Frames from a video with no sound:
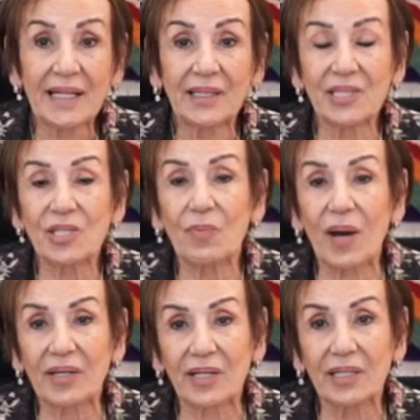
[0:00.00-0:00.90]
nasıl
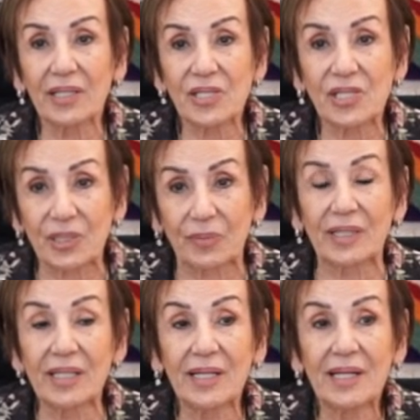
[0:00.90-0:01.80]

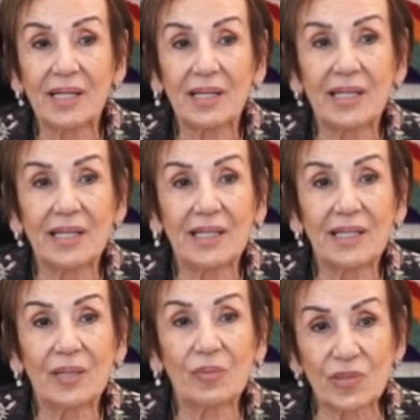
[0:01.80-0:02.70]
markalaşırımı
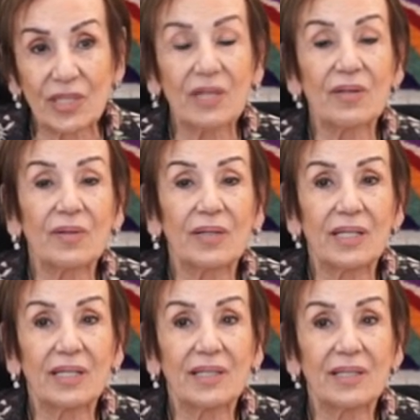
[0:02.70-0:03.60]
e, bu sene e,
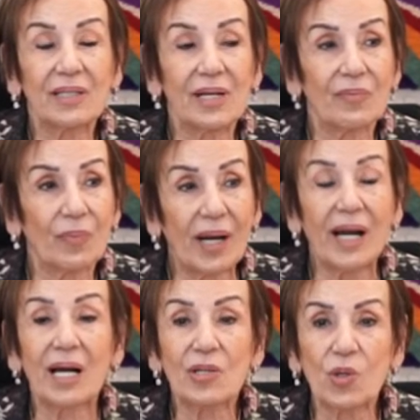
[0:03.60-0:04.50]

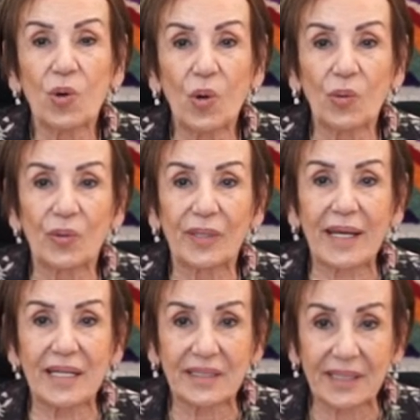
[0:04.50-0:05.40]
bayağı yoğun
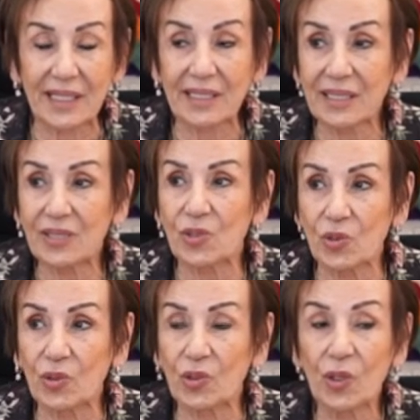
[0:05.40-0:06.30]
irdeledik.
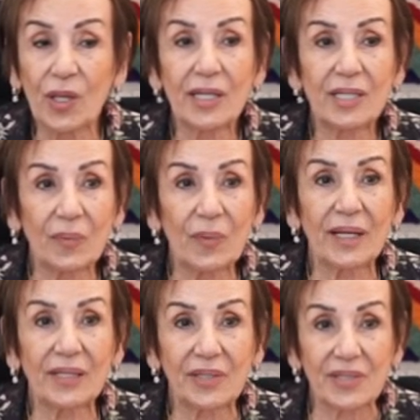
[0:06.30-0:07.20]
Çünkü
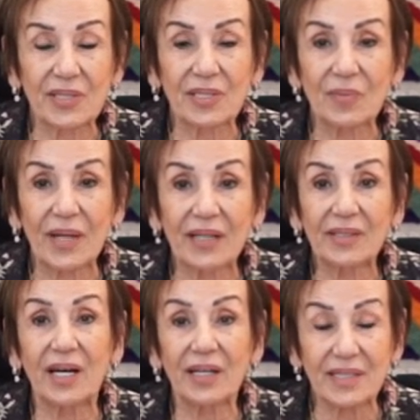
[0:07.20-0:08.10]
yapılan tasarımlar
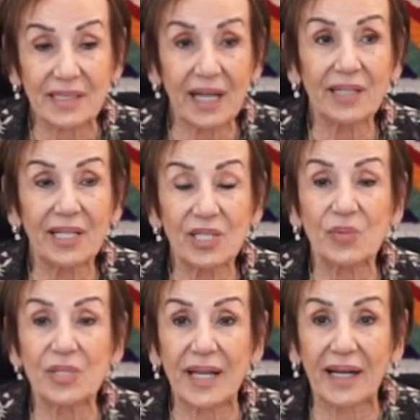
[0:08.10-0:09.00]
tarihsel
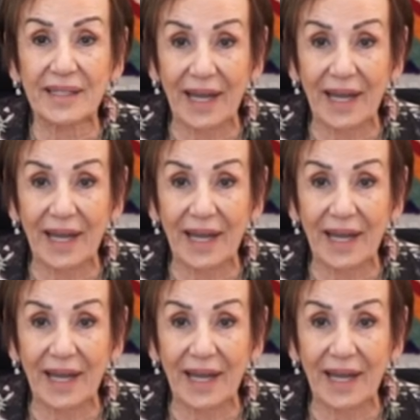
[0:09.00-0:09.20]
geçmişten